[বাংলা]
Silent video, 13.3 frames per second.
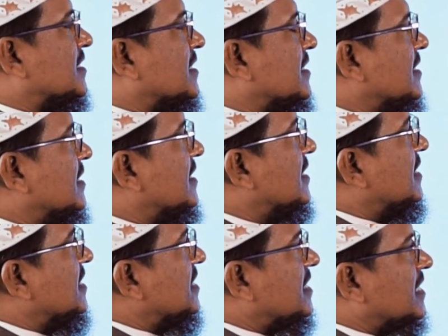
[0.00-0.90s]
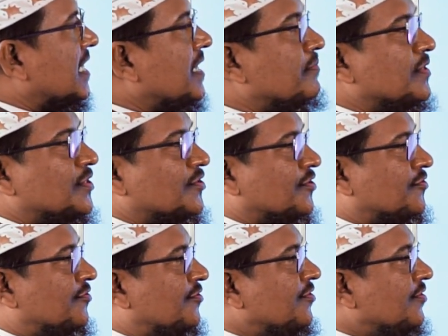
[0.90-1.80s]
আছে সেই
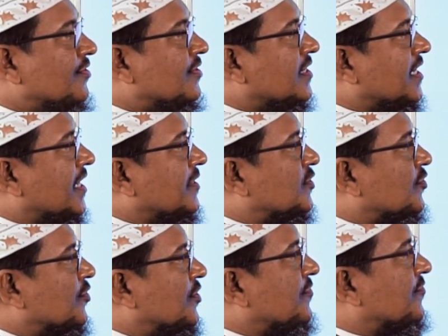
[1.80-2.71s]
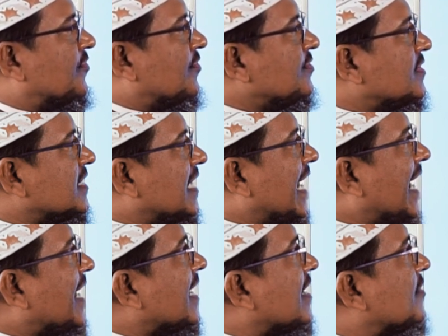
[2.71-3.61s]
বিষয়গুলো এই ছয়টি ফরজ
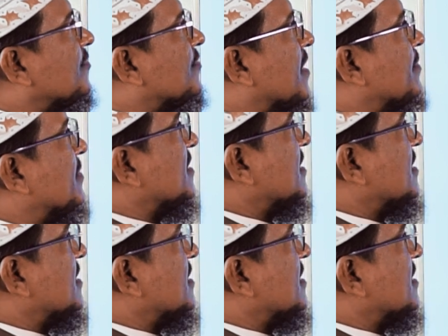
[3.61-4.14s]
এক এক করে আমরা